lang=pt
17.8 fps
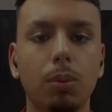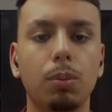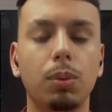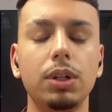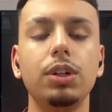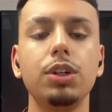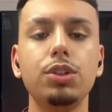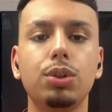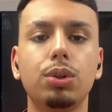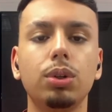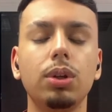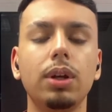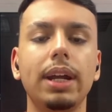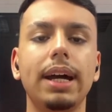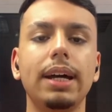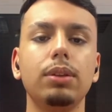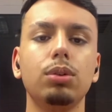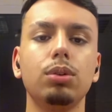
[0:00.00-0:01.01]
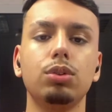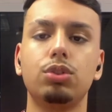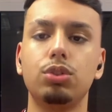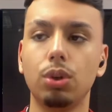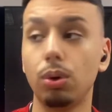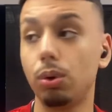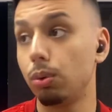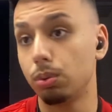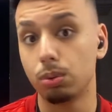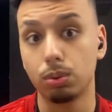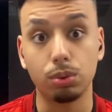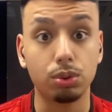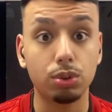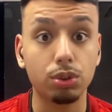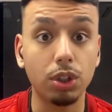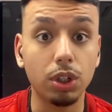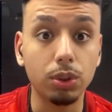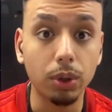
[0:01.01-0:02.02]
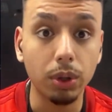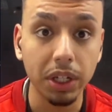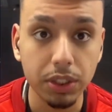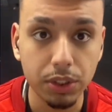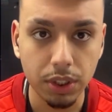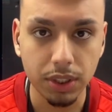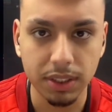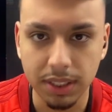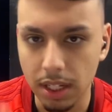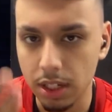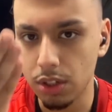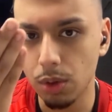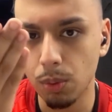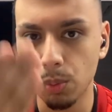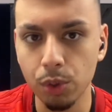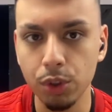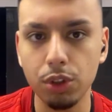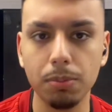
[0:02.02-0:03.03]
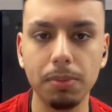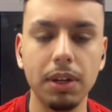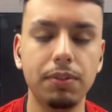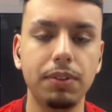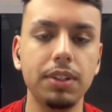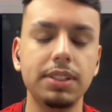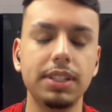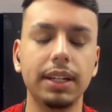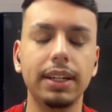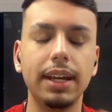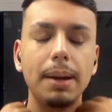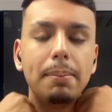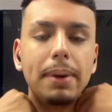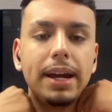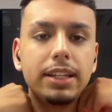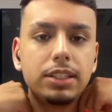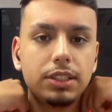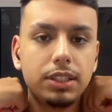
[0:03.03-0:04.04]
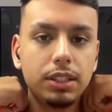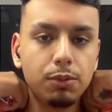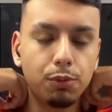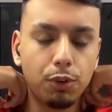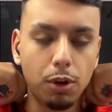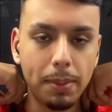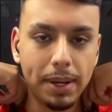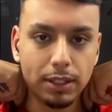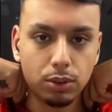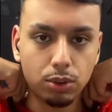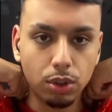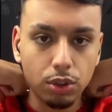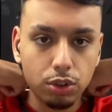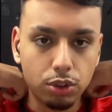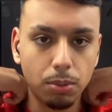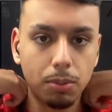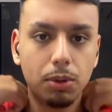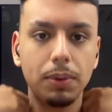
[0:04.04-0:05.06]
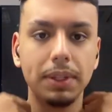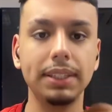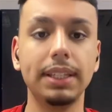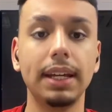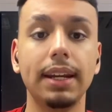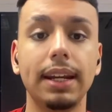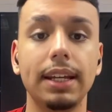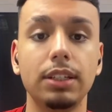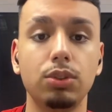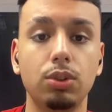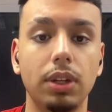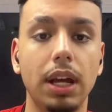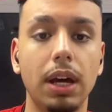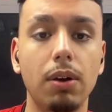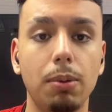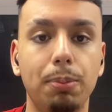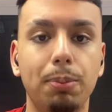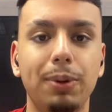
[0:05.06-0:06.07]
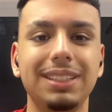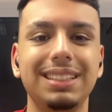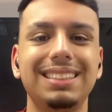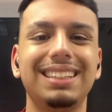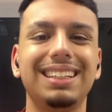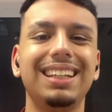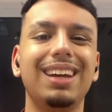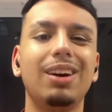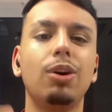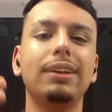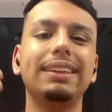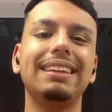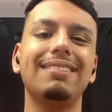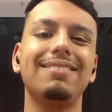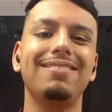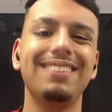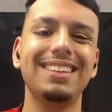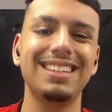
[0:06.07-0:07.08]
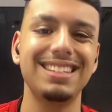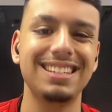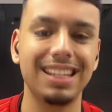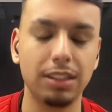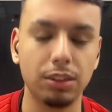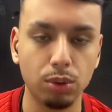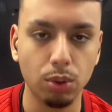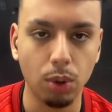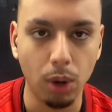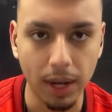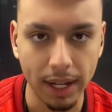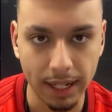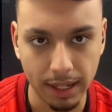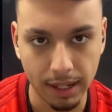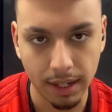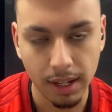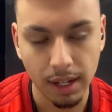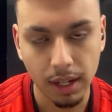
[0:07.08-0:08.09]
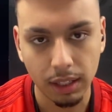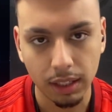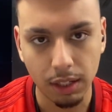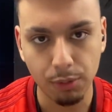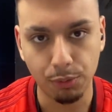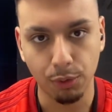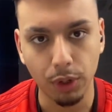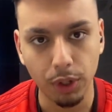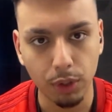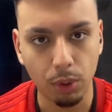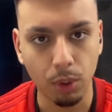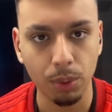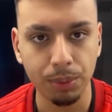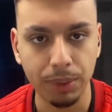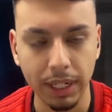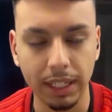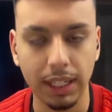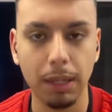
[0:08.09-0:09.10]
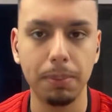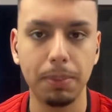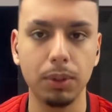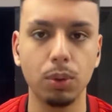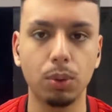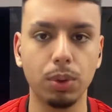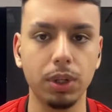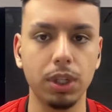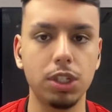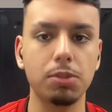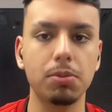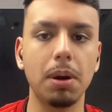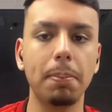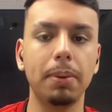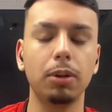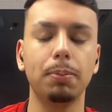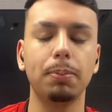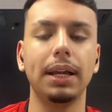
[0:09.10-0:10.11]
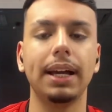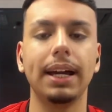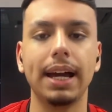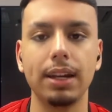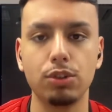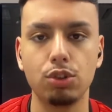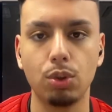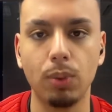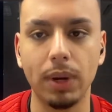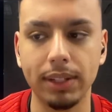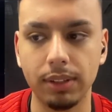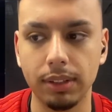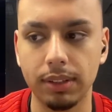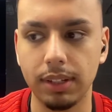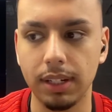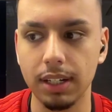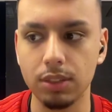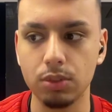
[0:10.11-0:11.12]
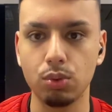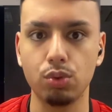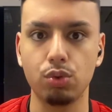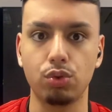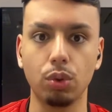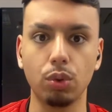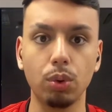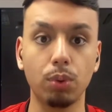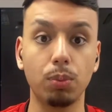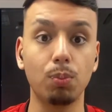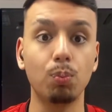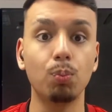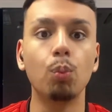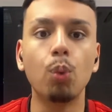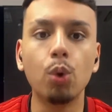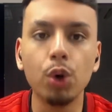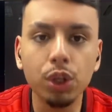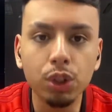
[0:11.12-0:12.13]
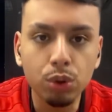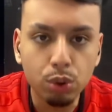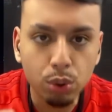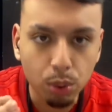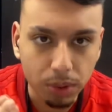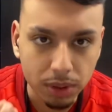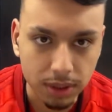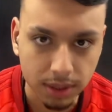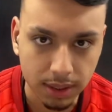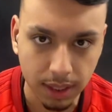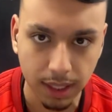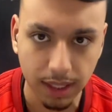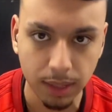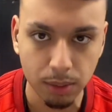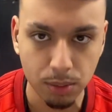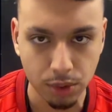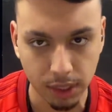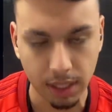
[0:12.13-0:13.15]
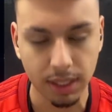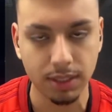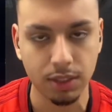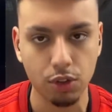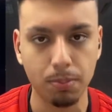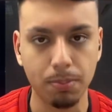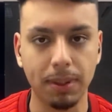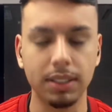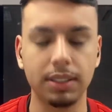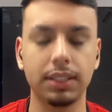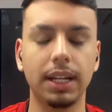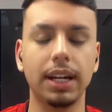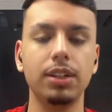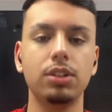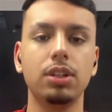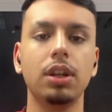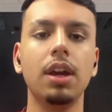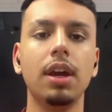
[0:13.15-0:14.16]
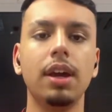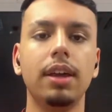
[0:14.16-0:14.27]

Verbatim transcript: Boa noite, colorados, ou só noite. Sejam muito bem-vindos aqui a mais informações sobre o Internacional após essa derrota vexatória que foi contra a equipe do Curitiba pelo placar de 4 a 3 num jogo muito estranho, diga-se de passagem,